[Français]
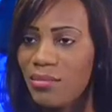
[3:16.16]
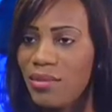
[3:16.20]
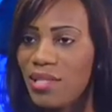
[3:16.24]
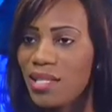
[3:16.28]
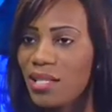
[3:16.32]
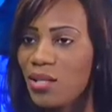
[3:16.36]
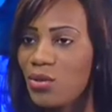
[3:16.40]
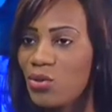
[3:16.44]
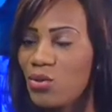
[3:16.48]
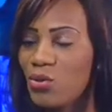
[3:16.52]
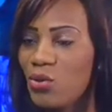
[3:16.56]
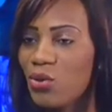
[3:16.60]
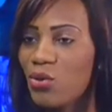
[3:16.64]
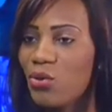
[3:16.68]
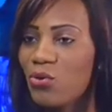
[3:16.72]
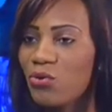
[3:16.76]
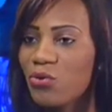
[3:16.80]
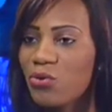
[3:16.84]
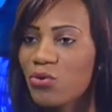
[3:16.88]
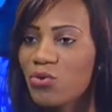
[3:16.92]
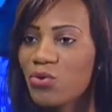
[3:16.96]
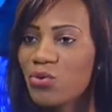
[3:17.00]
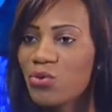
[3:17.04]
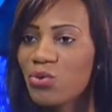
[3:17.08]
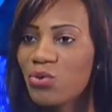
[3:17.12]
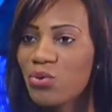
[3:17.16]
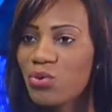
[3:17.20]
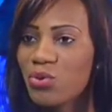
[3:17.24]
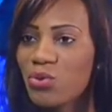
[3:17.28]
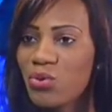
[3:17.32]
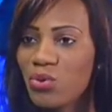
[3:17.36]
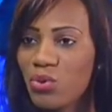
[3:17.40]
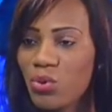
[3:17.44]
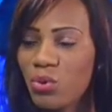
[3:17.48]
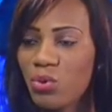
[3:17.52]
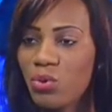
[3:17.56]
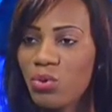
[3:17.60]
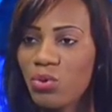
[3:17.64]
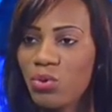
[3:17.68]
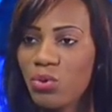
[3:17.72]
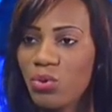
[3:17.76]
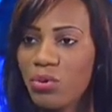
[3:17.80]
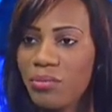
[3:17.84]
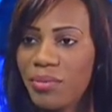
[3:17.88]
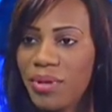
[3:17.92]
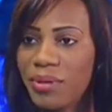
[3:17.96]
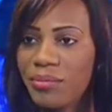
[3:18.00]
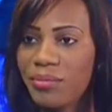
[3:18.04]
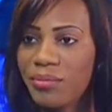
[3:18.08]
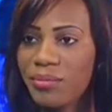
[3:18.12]
billets qui seront vendus sur le
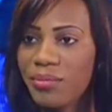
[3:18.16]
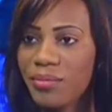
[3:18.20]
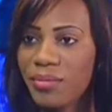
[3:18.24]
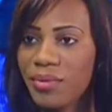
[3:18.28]
lieu même.